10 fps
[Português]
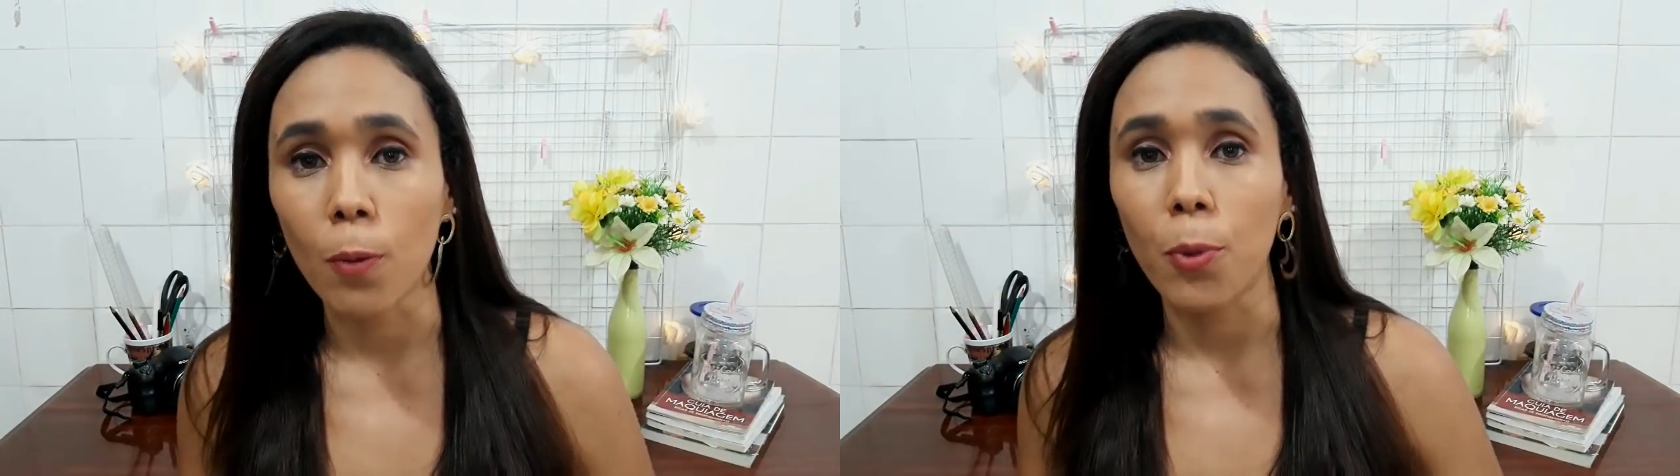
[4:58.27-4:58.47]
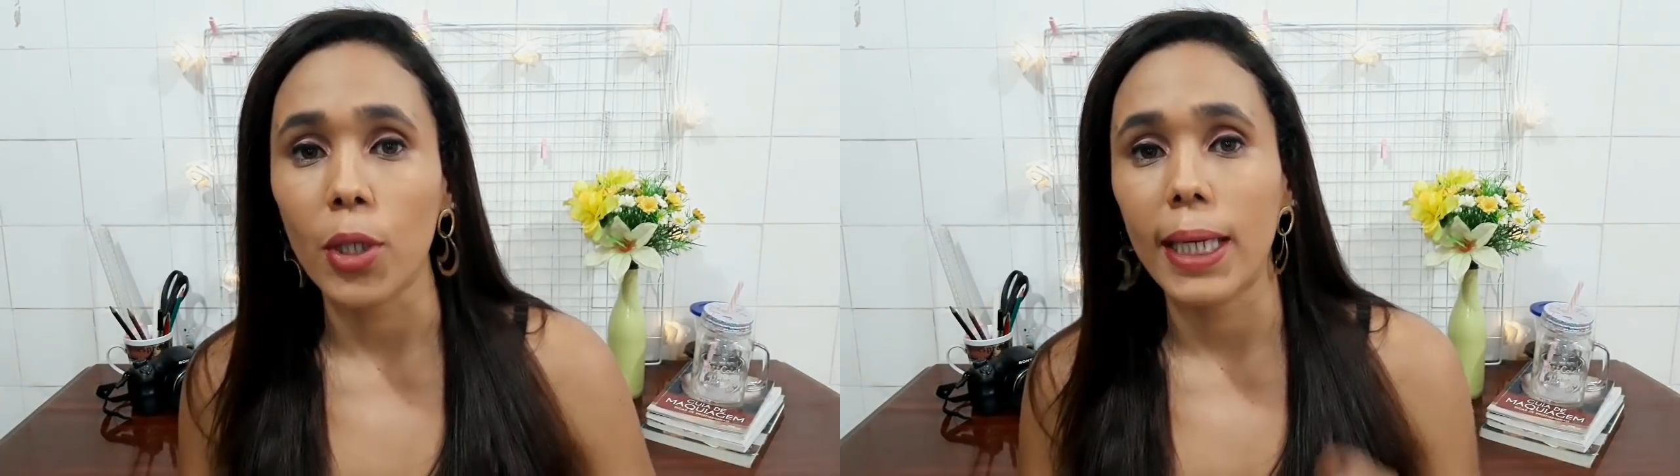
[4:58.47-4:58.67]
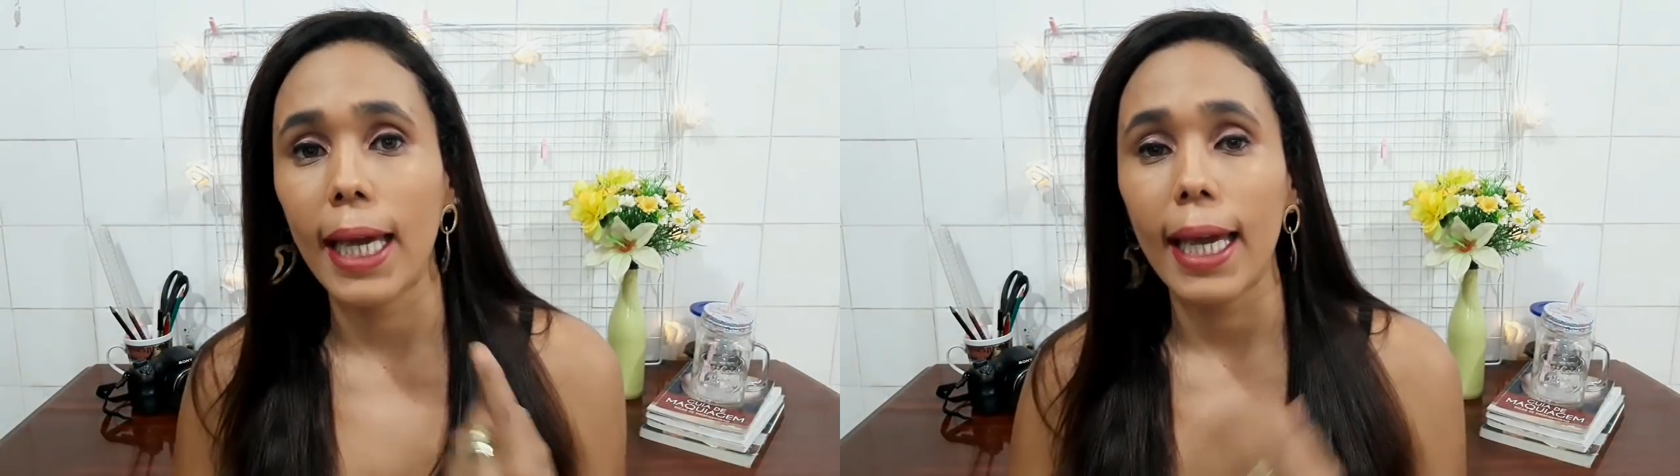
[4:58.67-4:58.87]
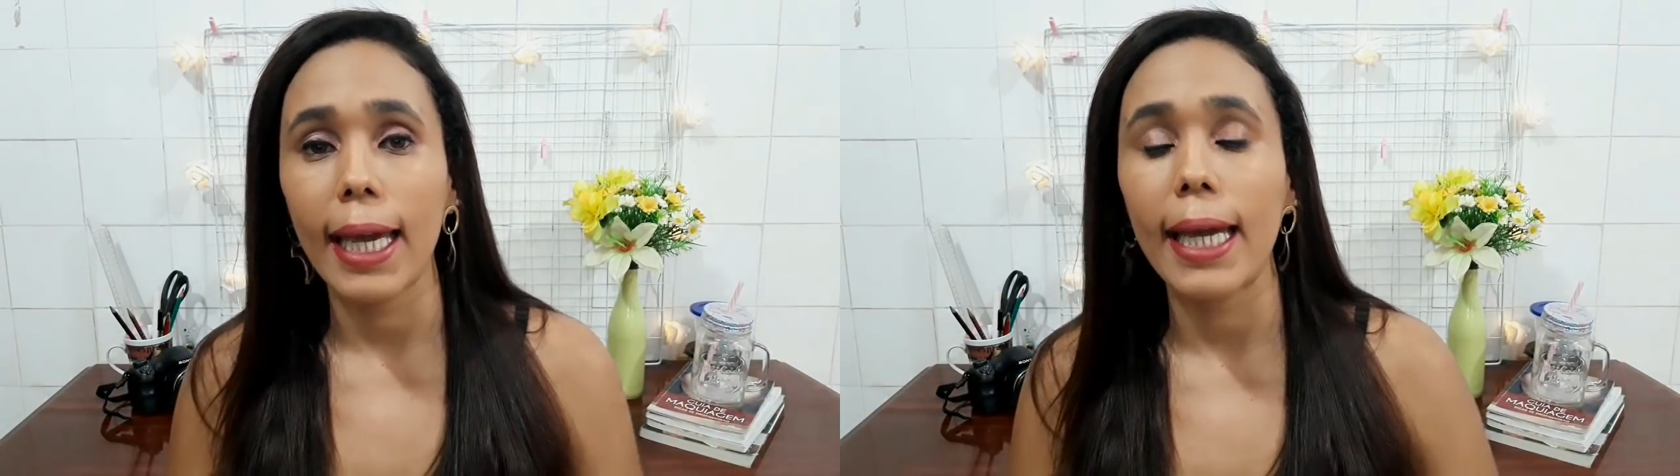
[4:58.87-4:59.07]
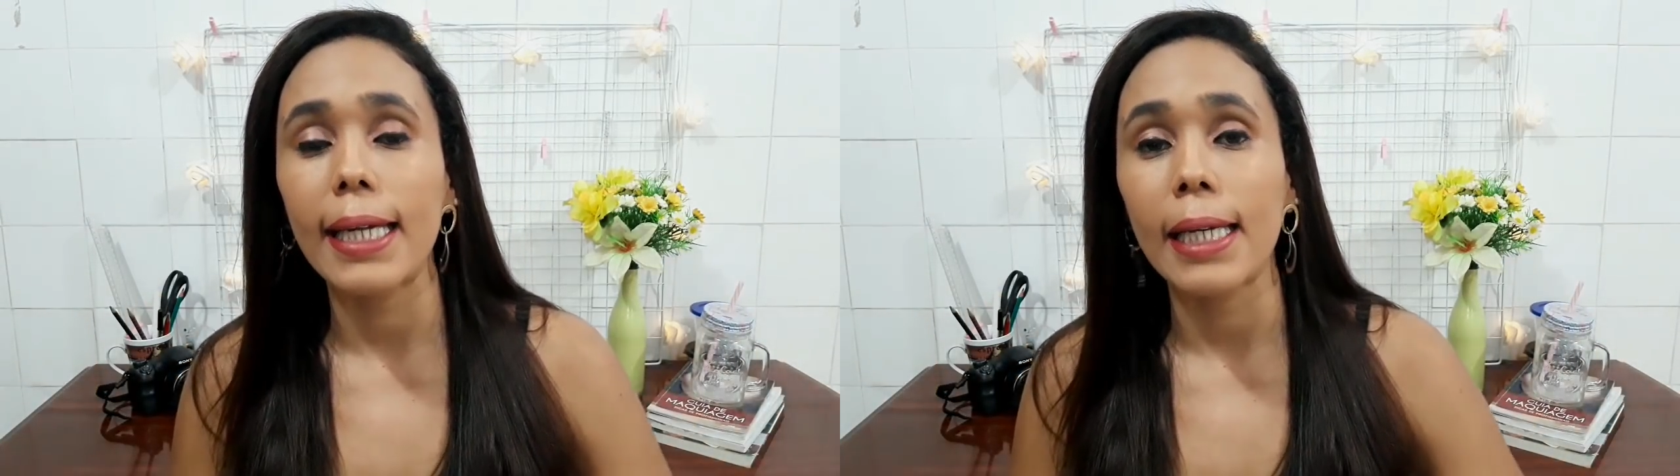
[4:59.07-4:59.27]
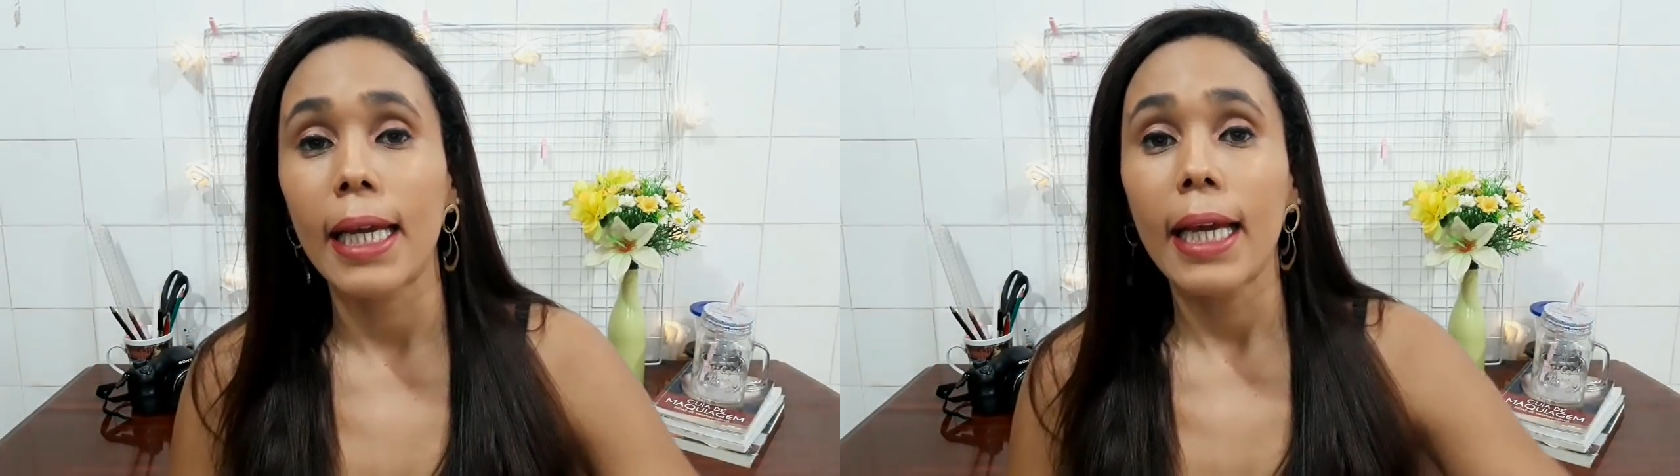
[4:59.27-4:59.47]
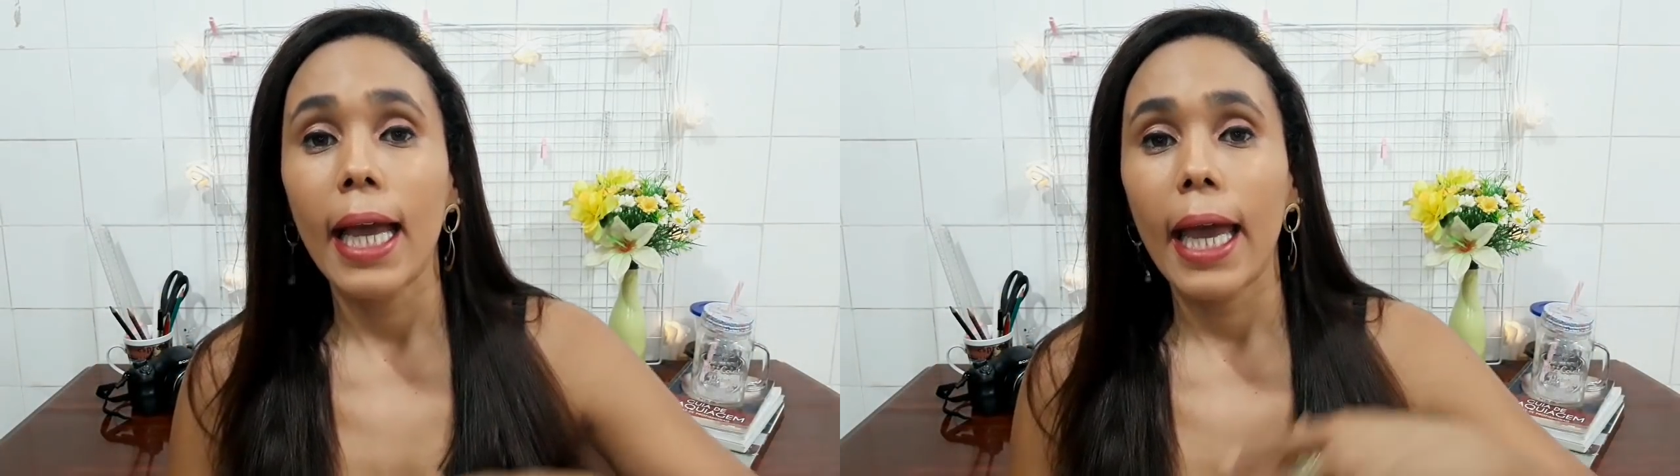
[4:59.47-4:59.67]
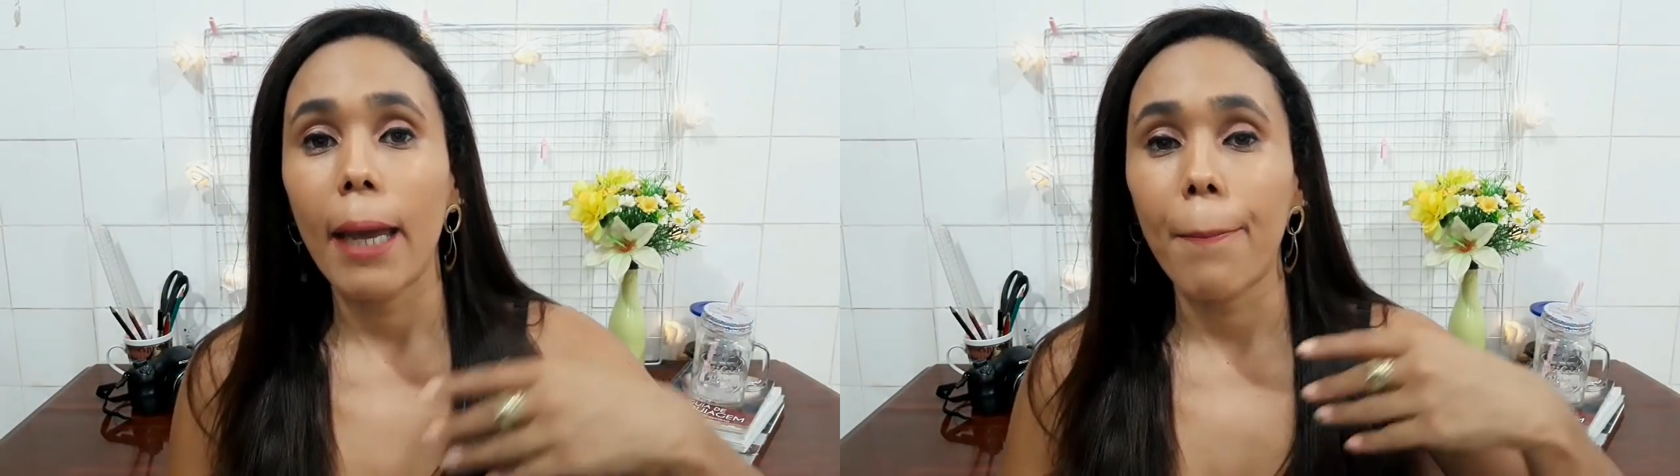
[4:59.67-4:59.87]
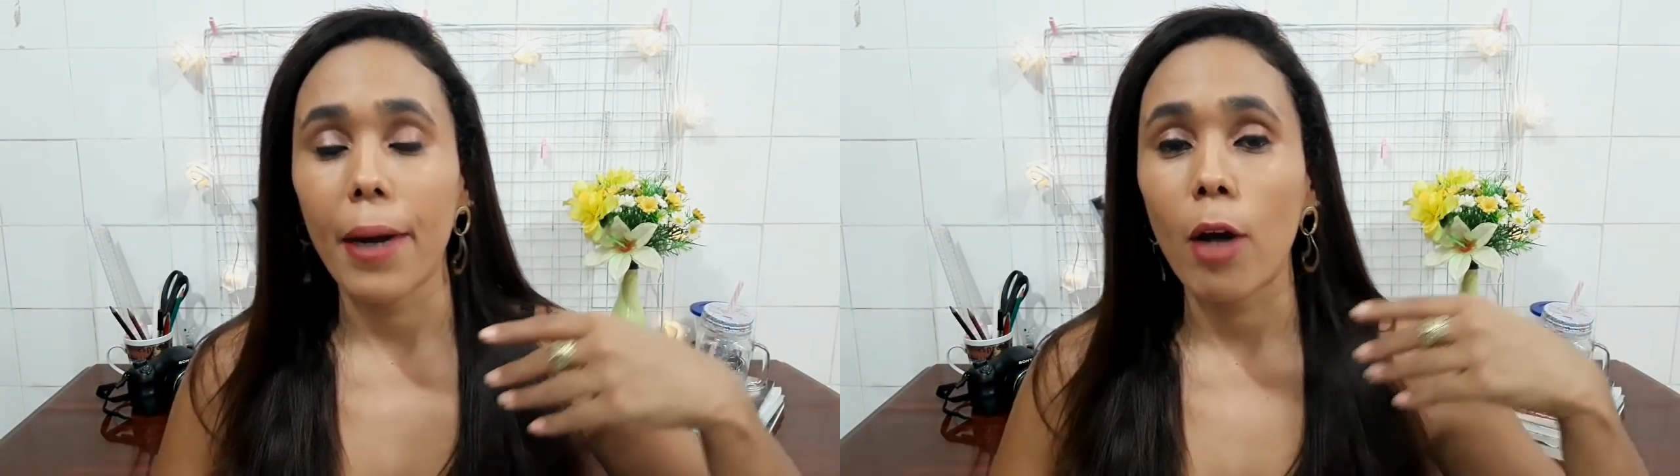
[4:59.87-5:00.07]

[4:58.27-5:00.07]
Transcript: porque ele é para